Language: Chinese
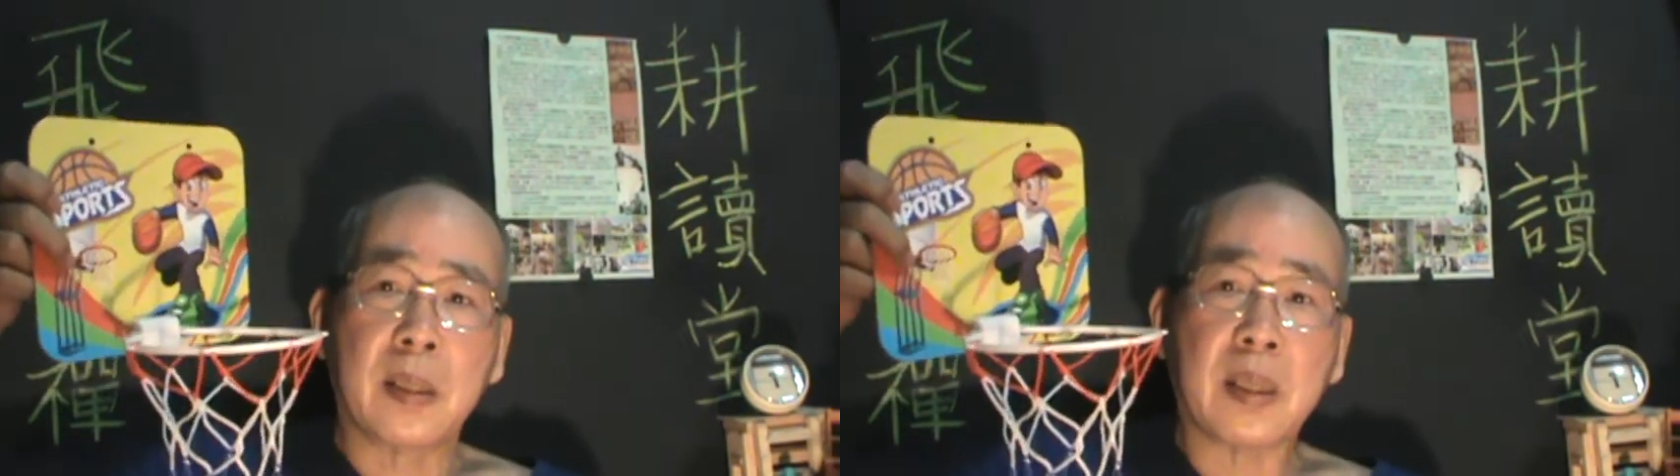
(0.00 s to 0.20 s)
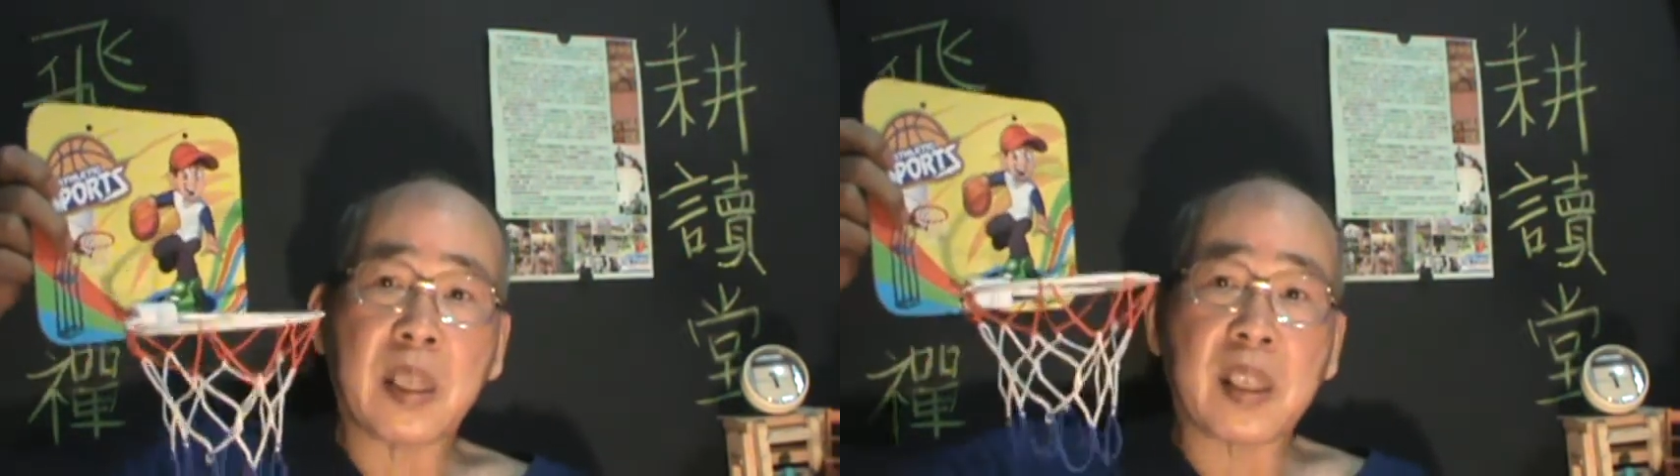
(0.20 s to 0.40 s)

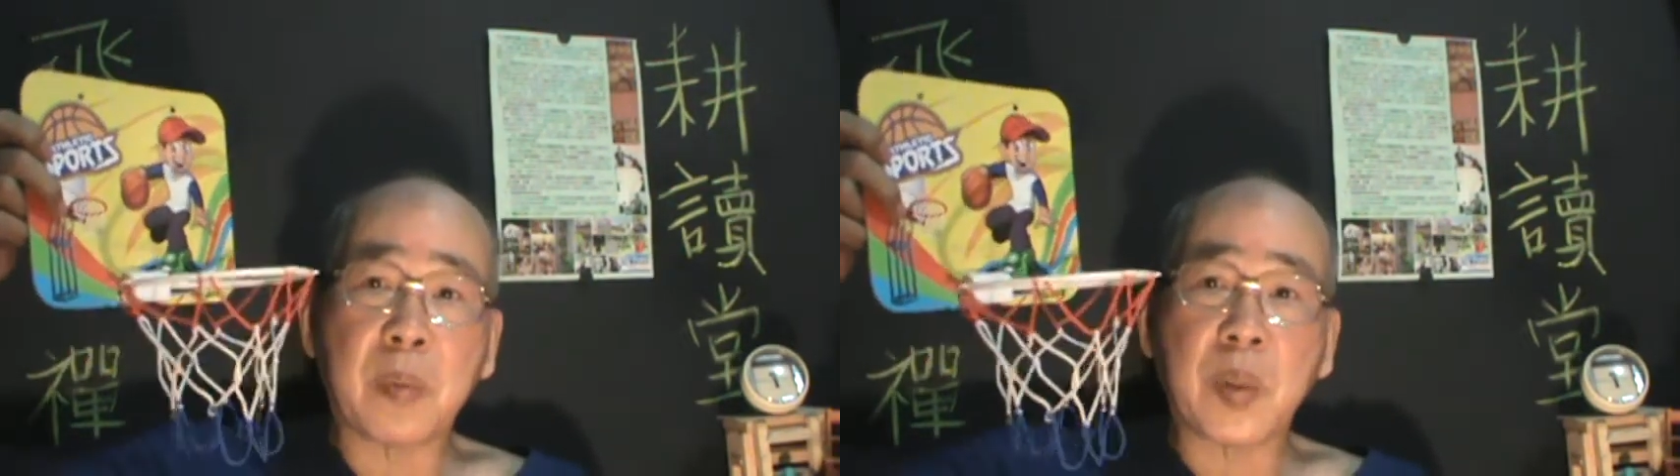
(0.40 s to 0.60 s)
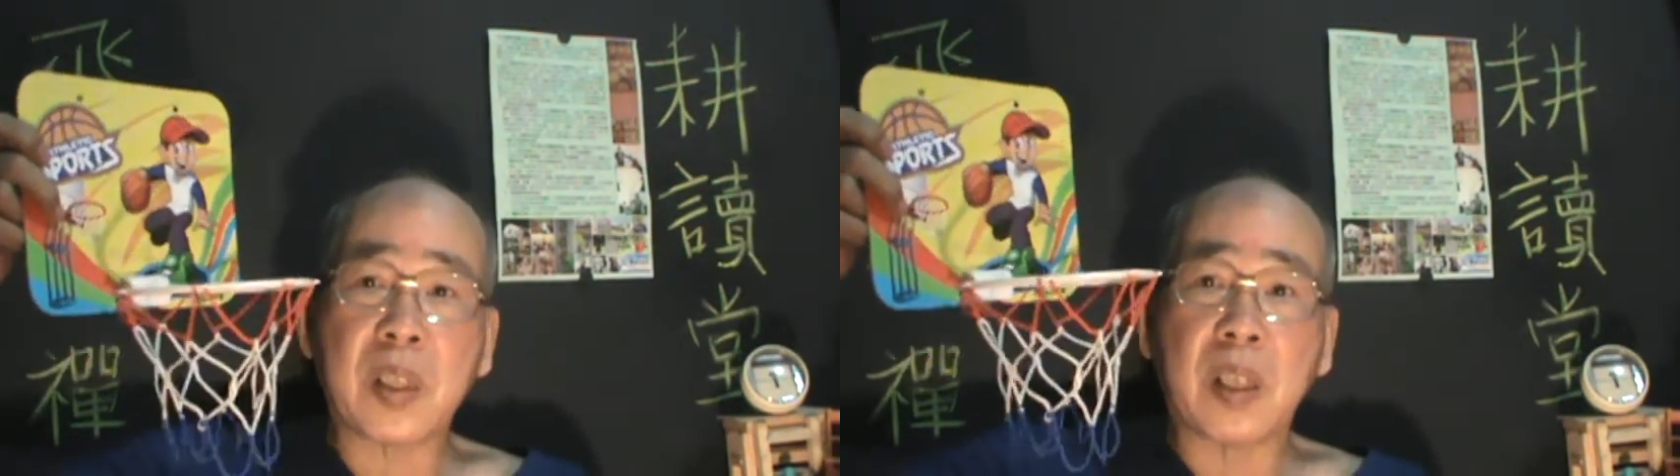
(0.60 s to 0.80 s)
那是
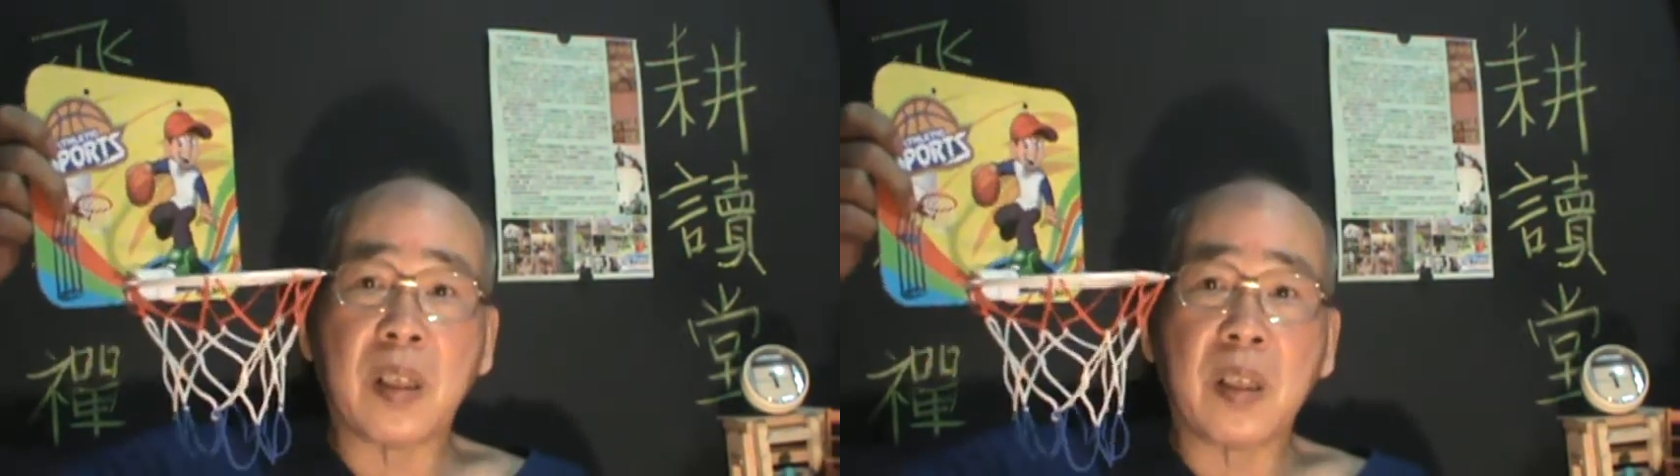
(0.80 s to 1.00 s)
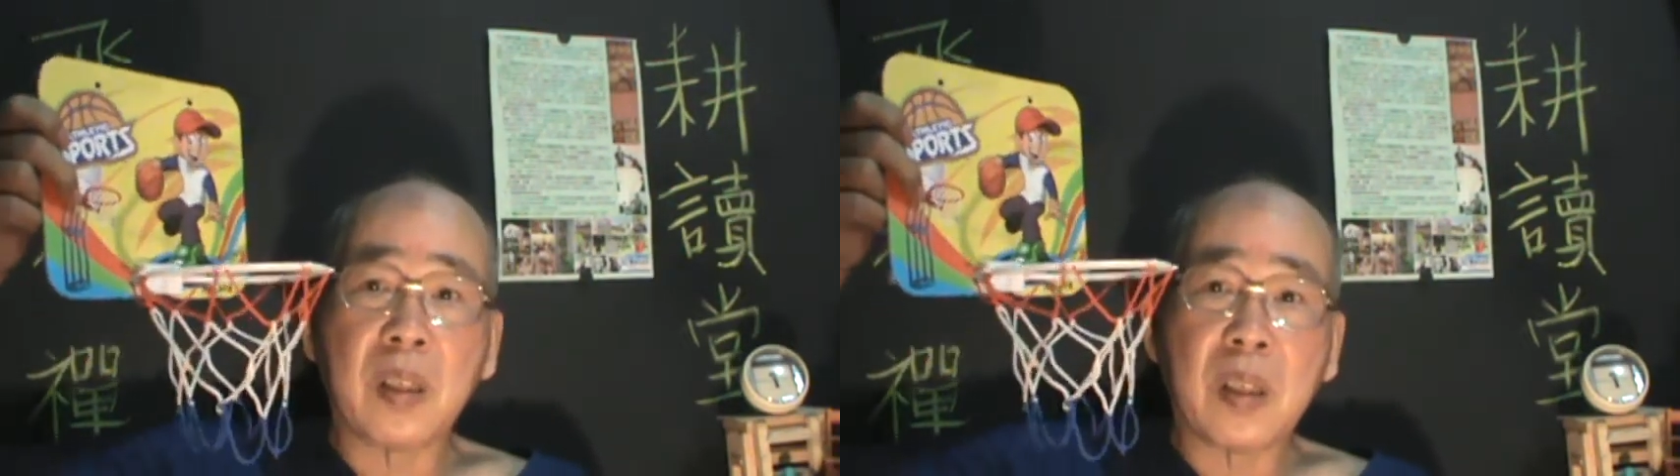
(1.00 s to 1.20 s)
不是，
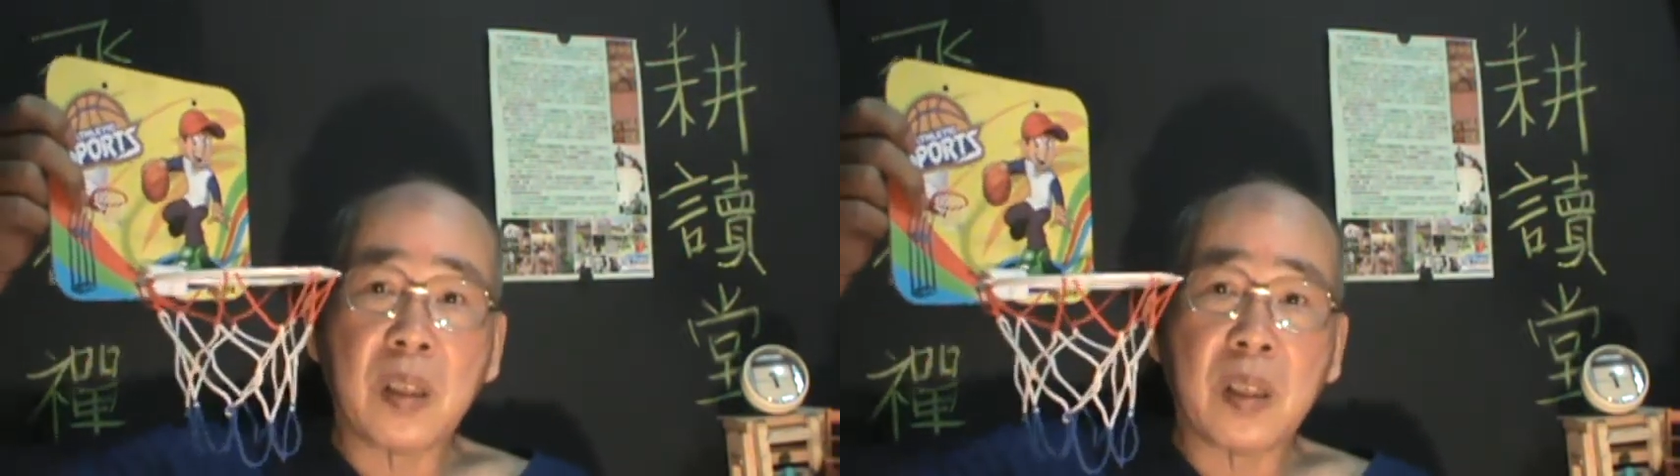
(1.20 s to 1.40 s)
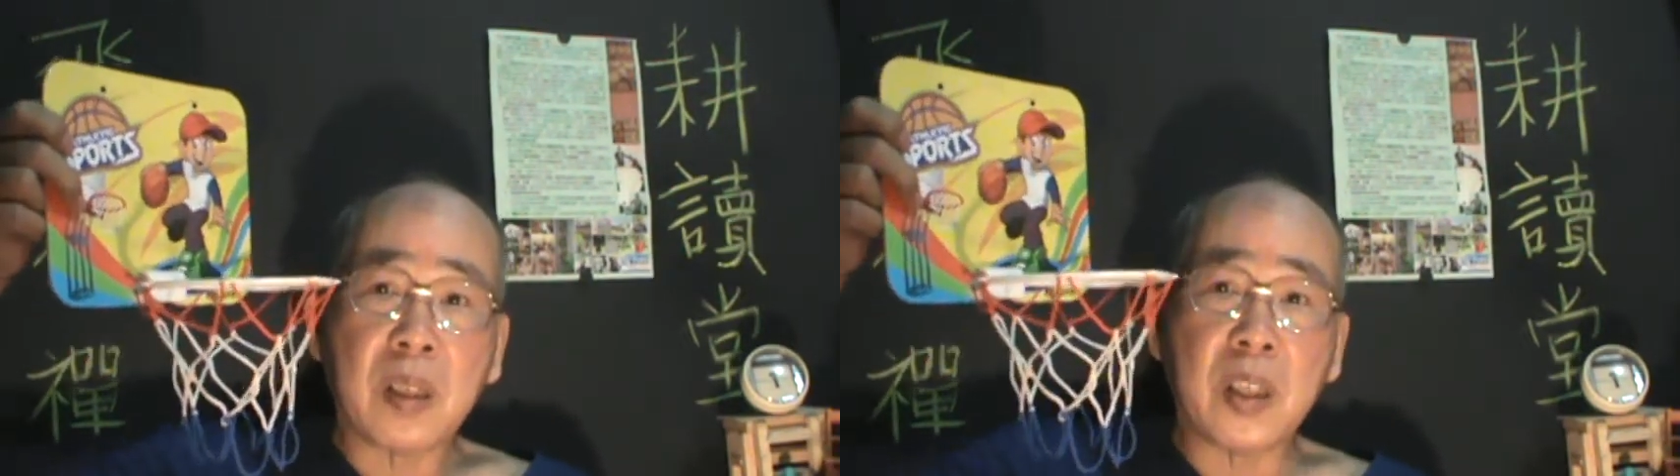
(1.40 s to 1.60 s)

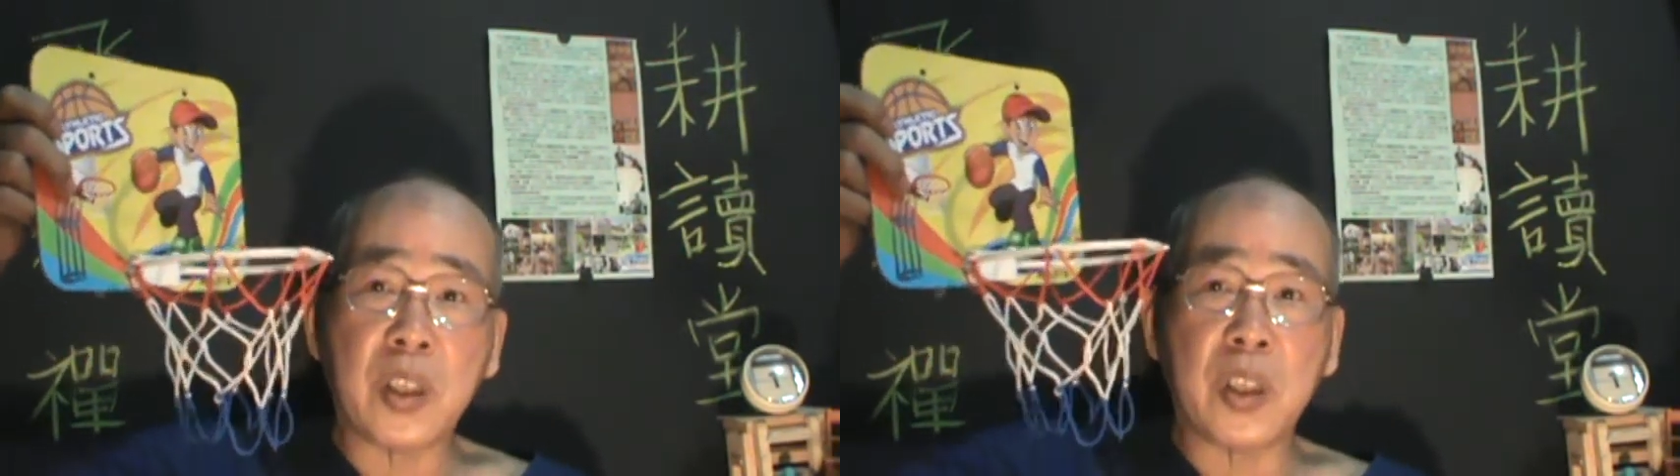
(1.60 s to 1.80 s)
你